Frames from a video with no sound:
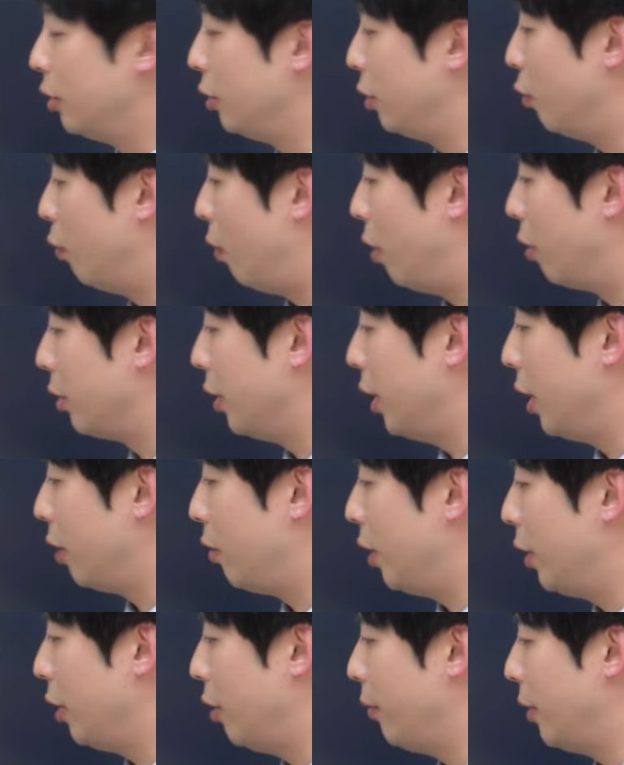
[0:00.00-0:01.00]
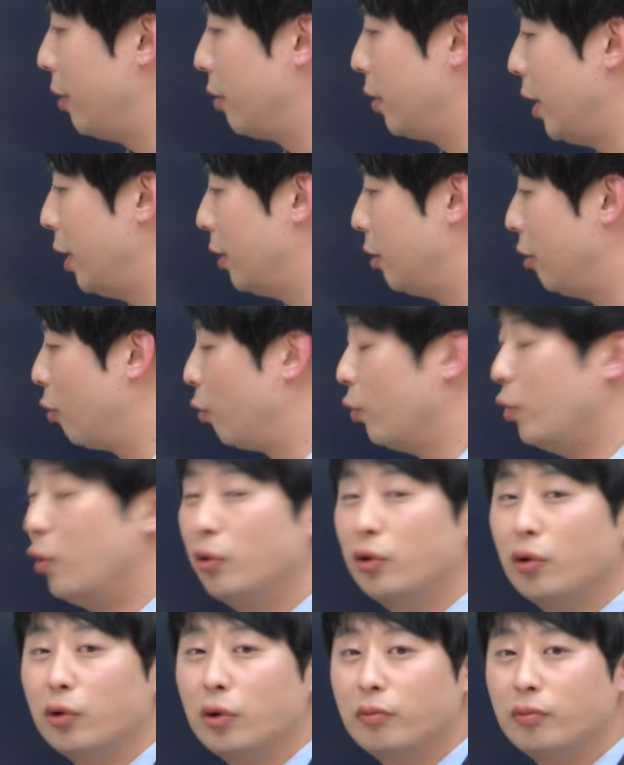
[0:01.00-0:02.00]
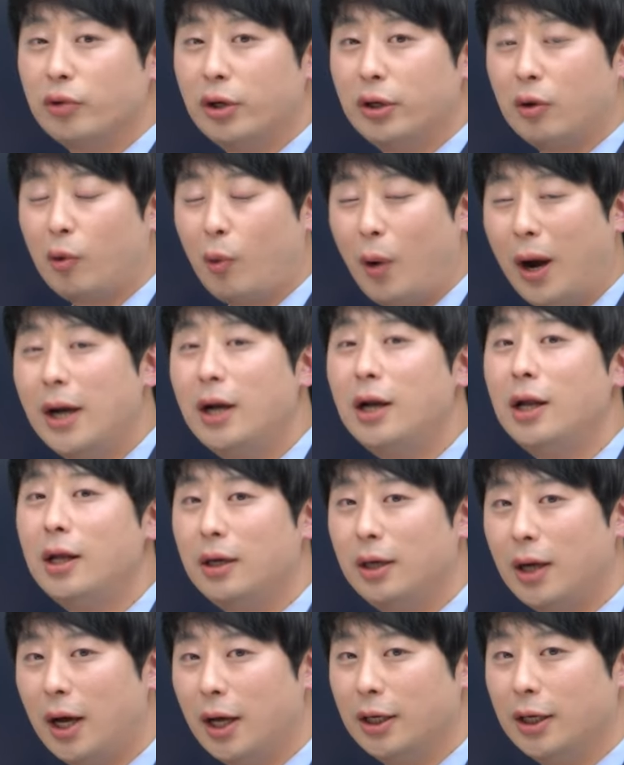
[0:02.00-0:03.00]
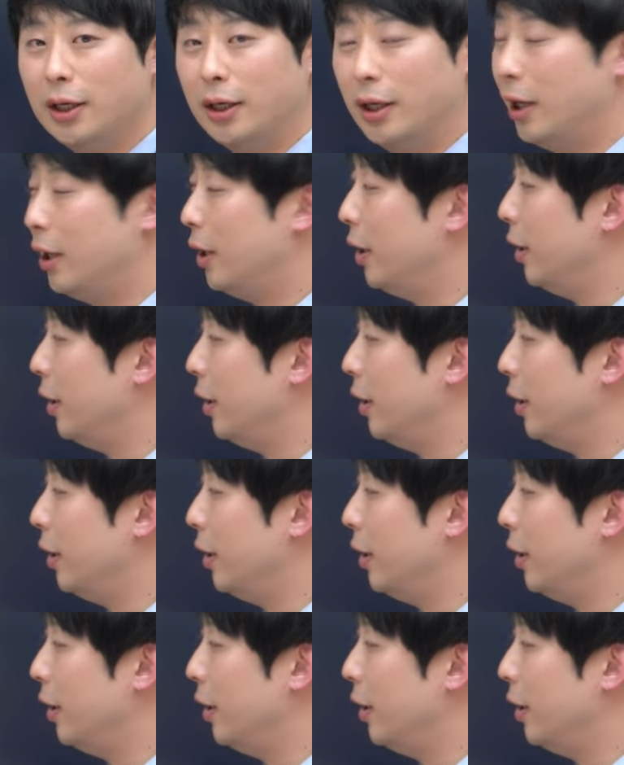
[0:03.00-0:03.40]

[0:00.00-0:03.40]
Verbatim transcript: 그리고 워크넷과 협약을 해서 고용노동부에서 관리를 하는